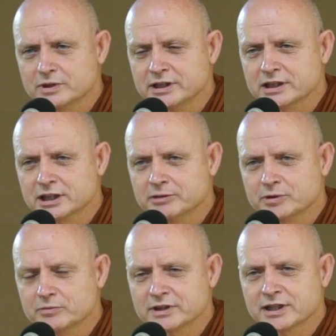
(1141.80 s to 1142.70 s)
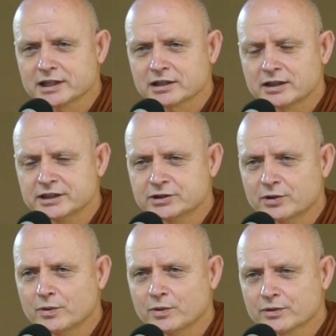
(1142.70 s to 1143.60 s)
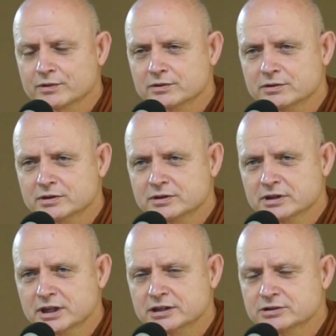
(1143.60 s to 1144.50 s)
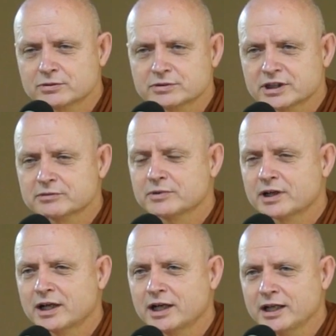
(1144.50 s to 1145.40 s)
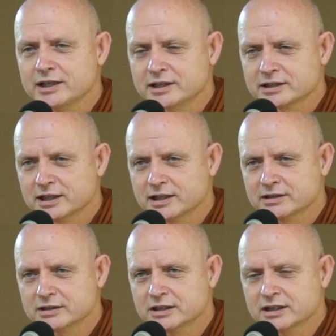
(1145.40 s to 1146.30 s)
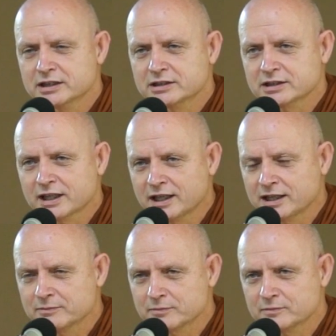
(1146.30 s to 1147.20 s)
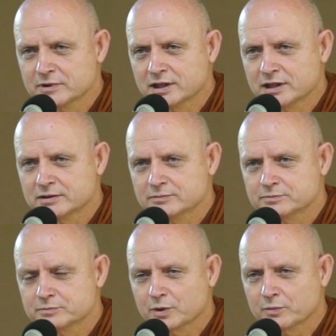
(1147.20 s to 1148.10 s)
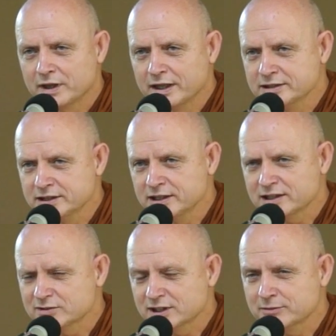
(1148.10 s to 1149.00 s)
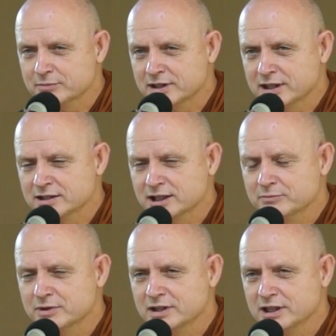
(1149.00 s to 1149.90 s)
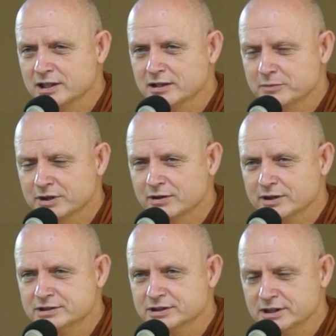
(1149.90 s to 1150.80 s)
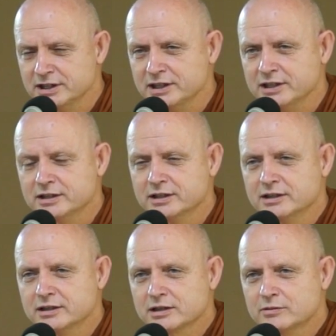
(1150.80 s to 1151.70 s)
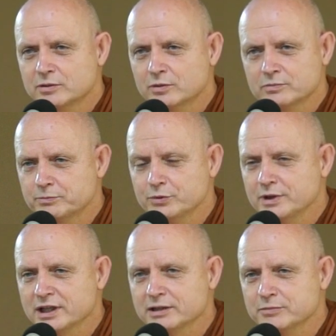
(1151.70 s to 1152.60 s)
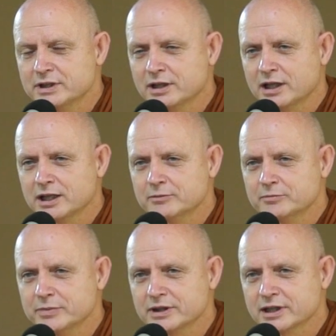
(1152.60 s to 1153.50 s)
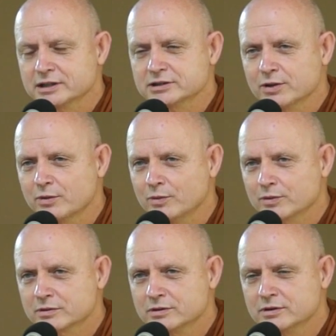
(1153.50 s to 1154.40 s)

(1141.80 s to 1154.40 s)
วันนี้กลายเป็นว่าถ้าใครโดนโดนทำร้ายอย่างไร ถ้าบอกว่าเอที่เขาทำอย่างนั้นทำอย่างนี้ก็ไม่ค่อยจะดีเขาบอกโอ้พูดอย่างนั้นไม่ได้ มันเป็นการโทษ